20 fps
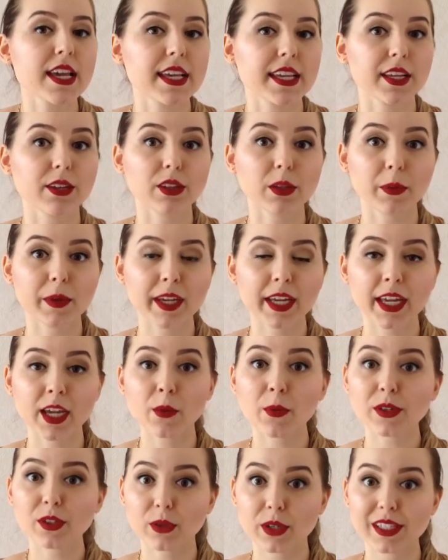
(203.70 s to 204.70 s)
E eu também ganhei
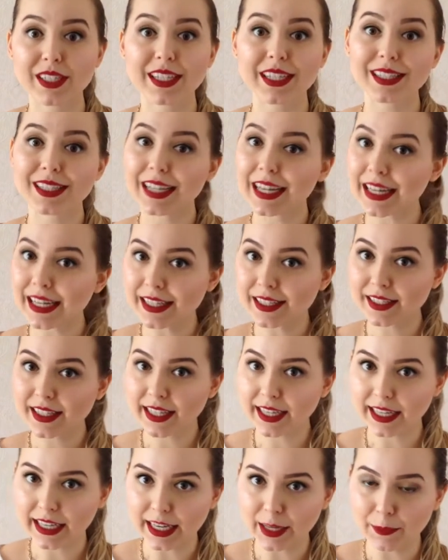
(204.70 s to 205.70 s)
umas coisinhas da
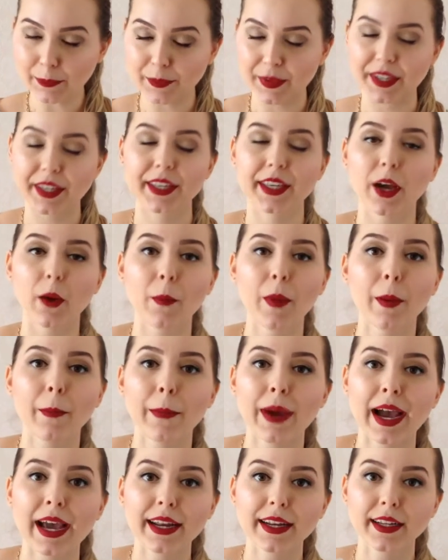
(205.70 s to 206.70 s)
Lindsay Clip, que é uma
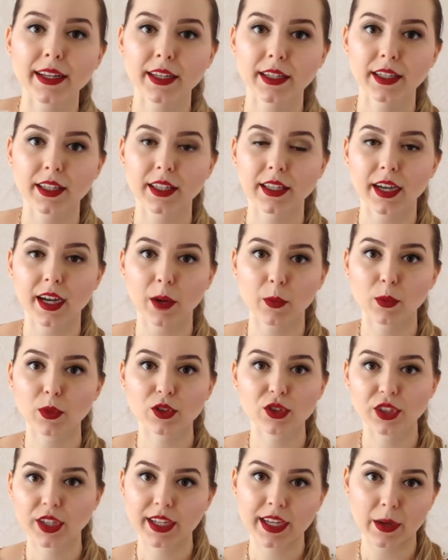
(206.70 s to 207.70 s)
marca que acabou
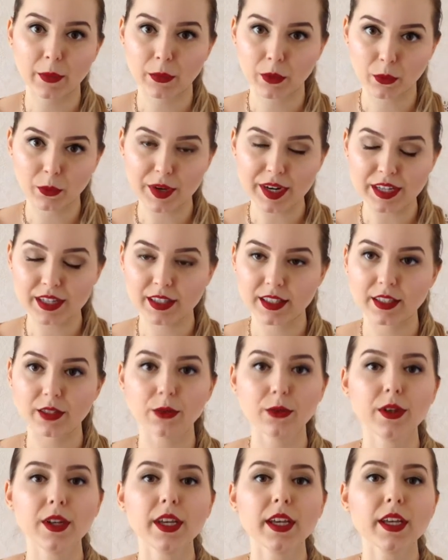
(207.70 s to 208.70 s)
de chegar no
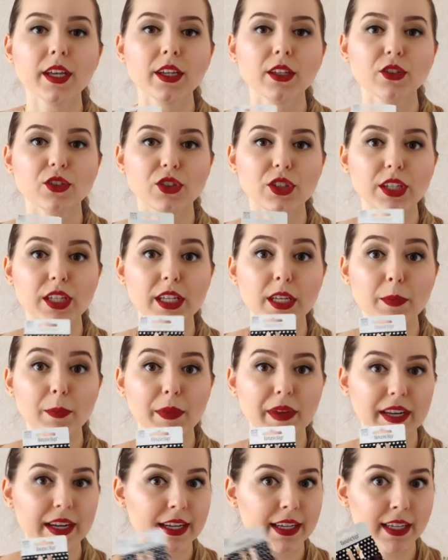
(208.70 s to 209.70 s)
Brasil de
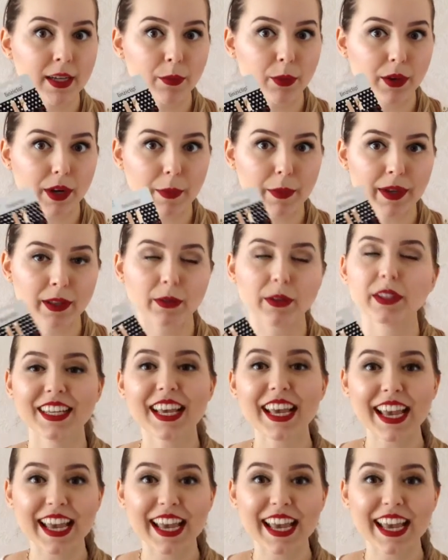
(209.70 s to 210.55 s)
piranha pro cabelo.